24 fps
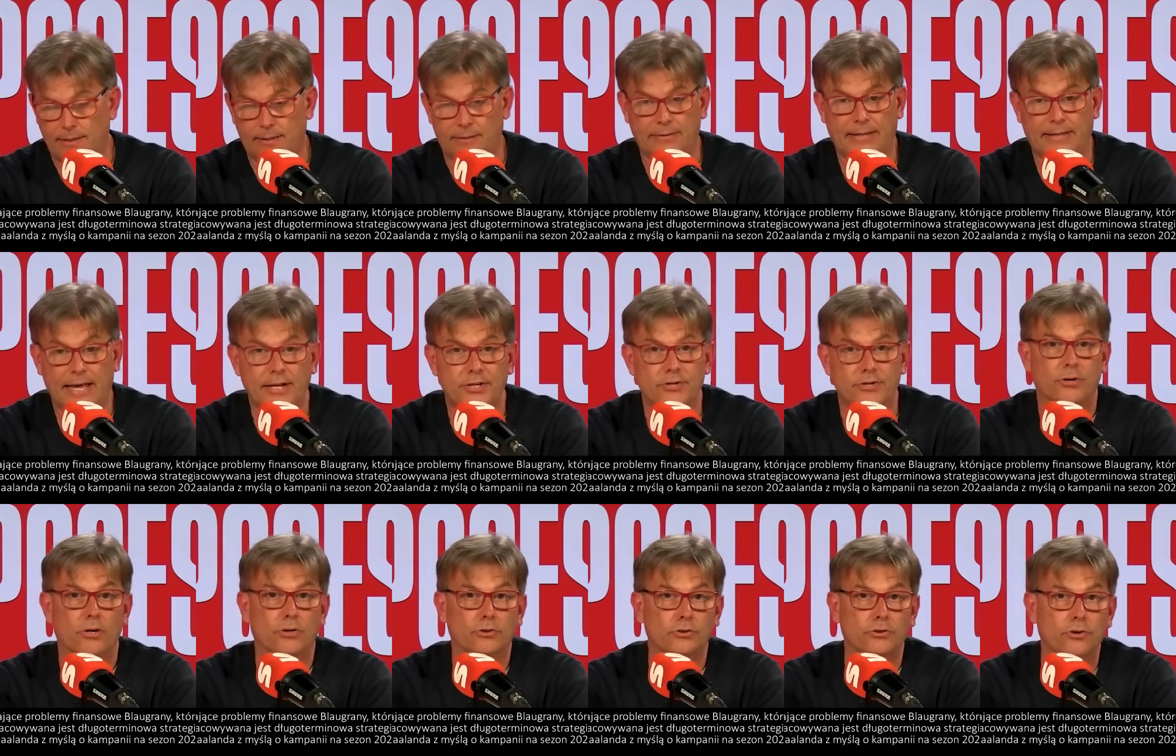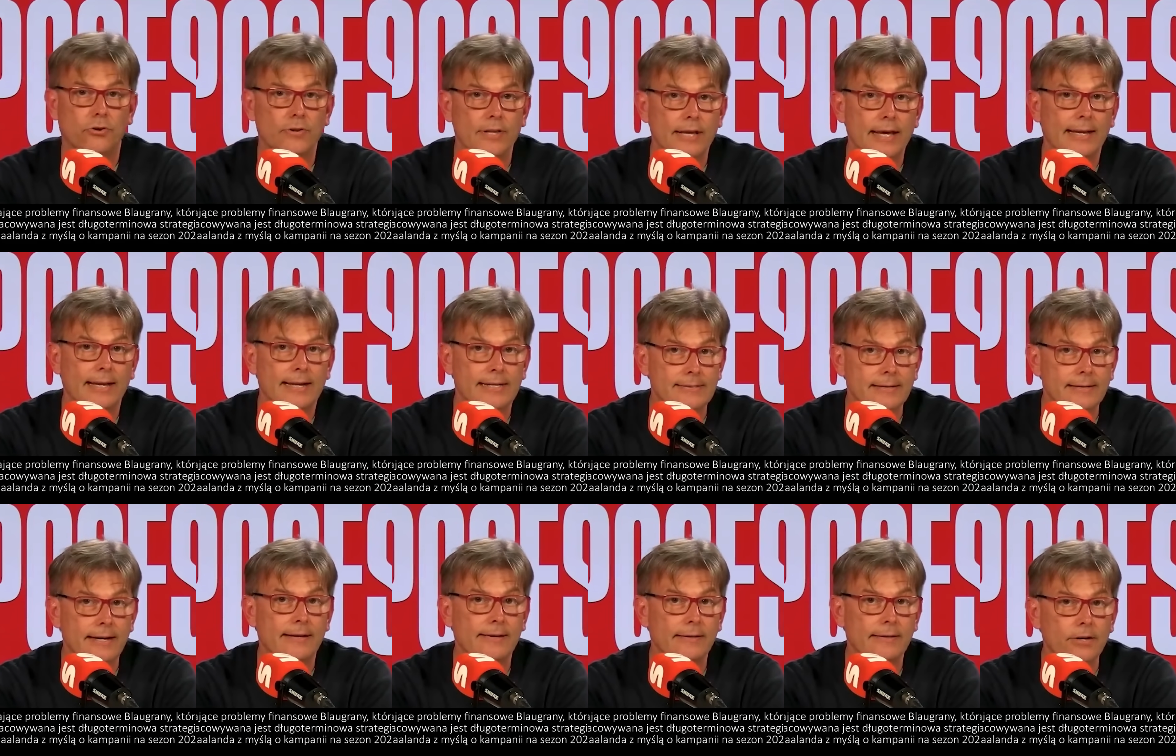De hecho, el otro día la
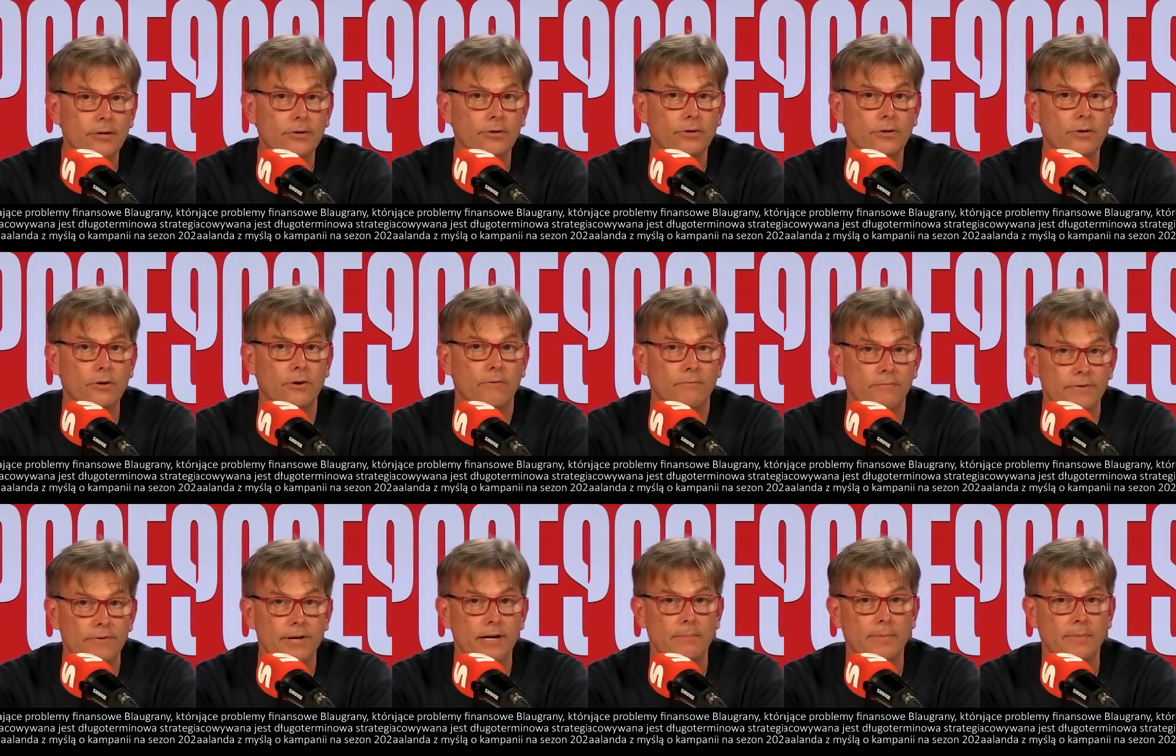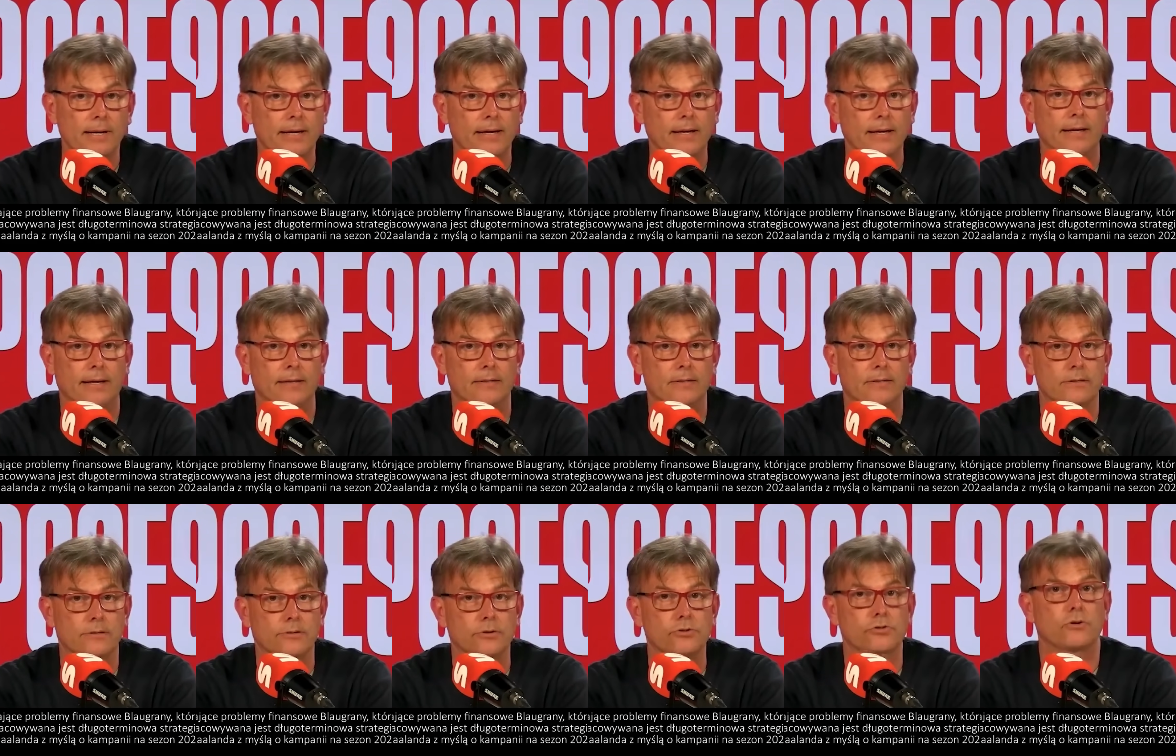SER Deco confirma que
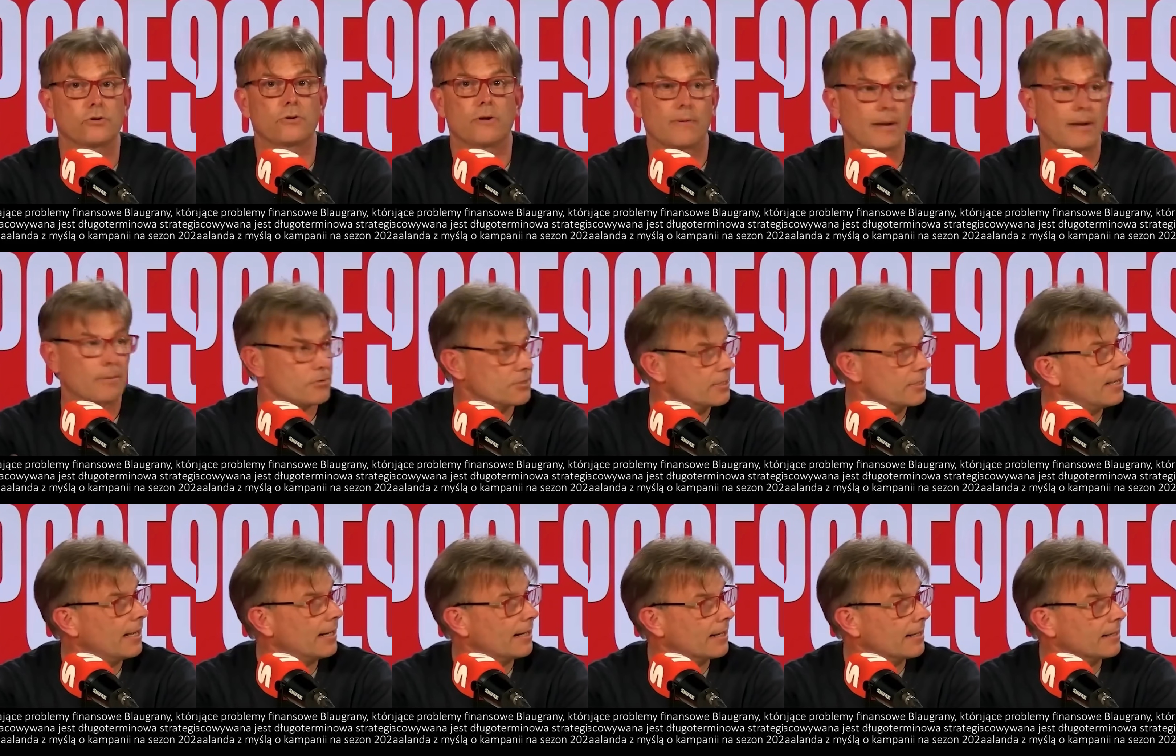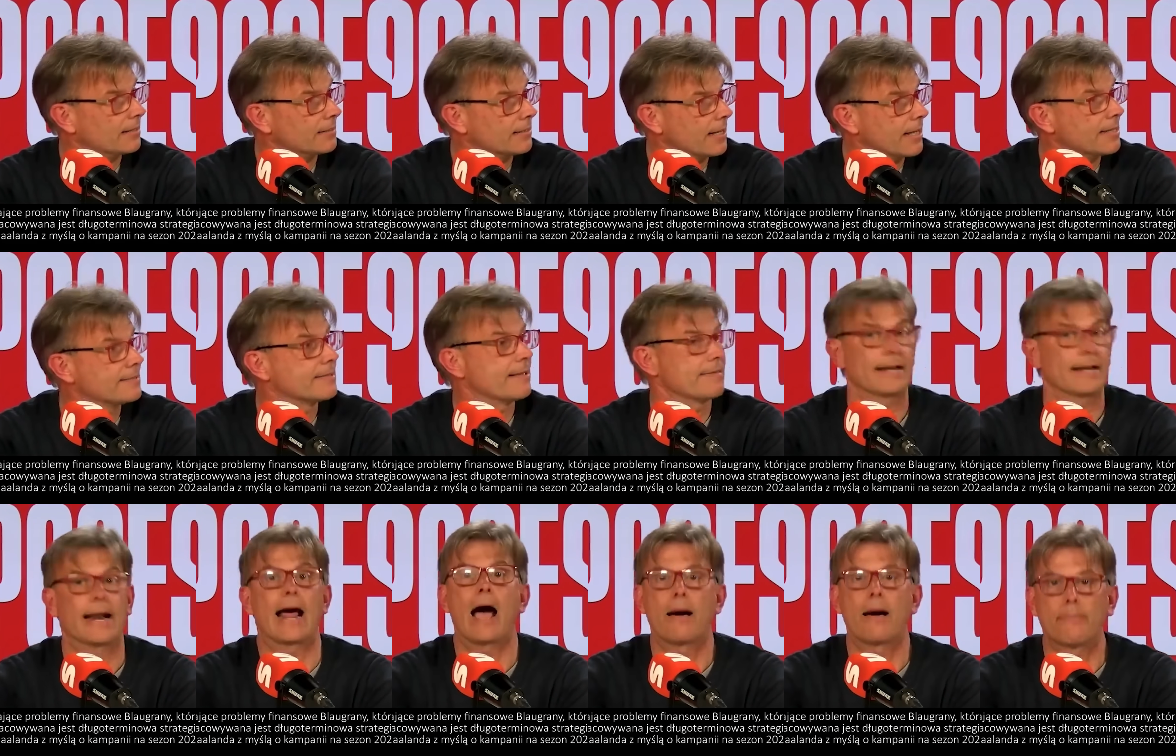no solo hablamos de Haaland, ¿no? es
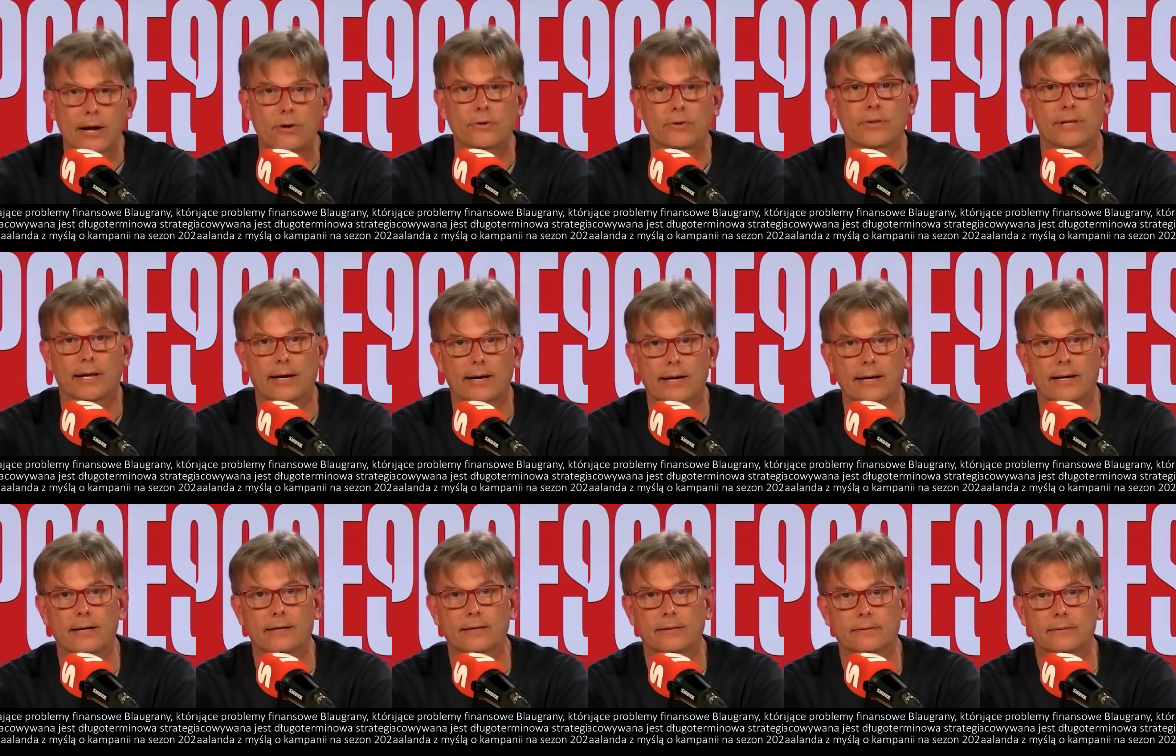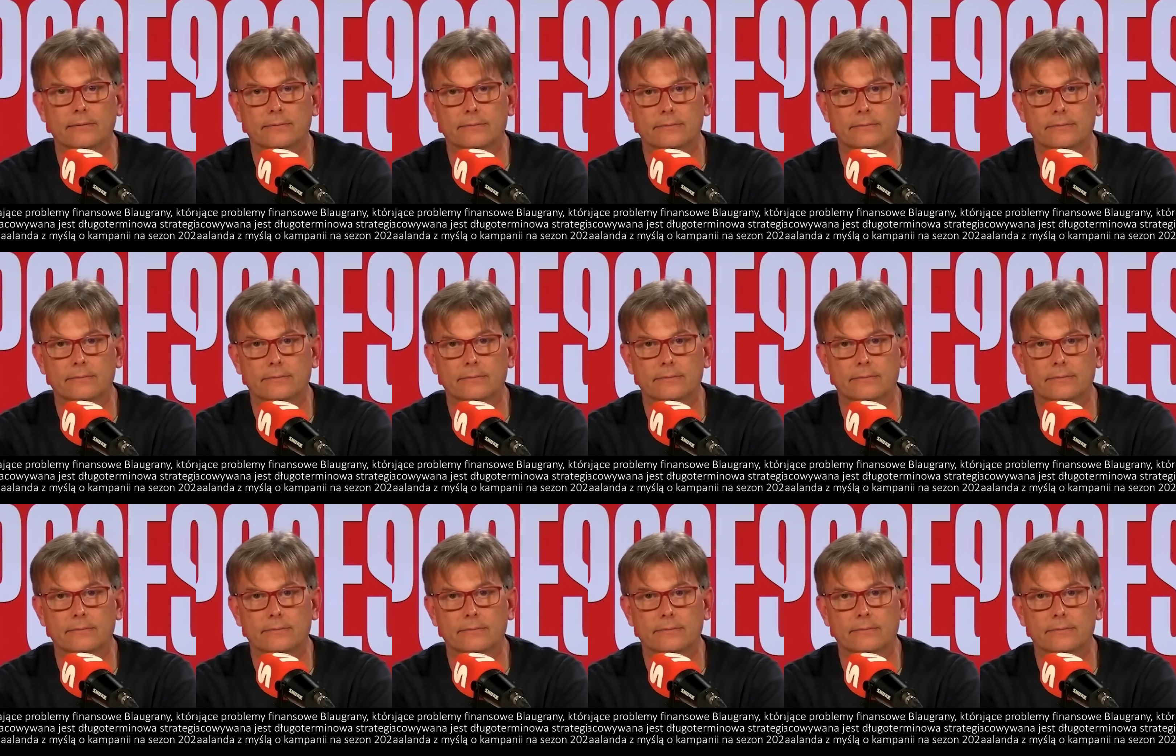decir, hablaron de Haaland.